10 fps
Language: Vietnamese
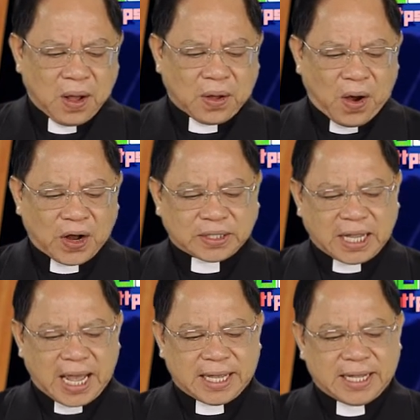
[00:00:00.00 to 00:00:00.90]
Còn
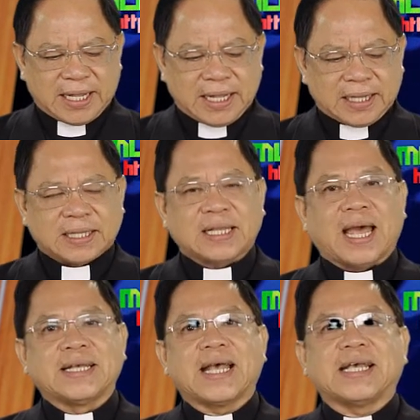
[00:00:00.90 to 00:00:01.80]
Thầy,
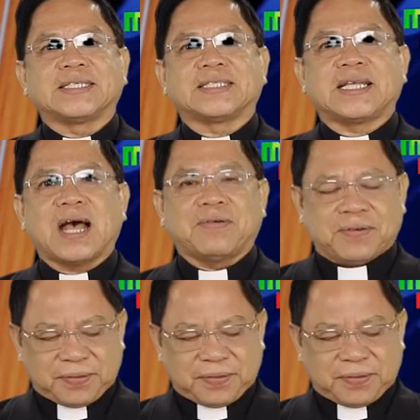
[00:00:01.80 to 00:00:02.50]
Thầy dạy sao?